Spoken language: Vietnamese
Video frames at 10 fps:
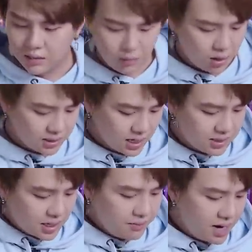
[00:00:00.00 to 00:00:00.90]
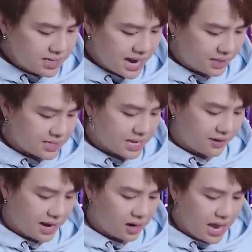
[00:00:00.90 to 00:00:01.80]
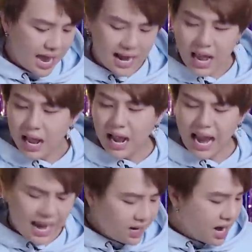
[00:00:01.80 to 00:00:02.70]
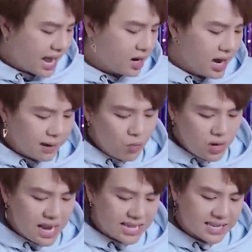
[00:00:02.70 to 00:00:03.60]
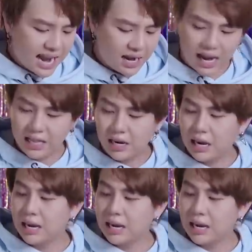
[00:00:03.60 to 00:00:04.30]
một những giấc mơ dài thực ra thì anh anh à, anh ơi anh ơi anh muốn đi ăn gì đấy anh là hay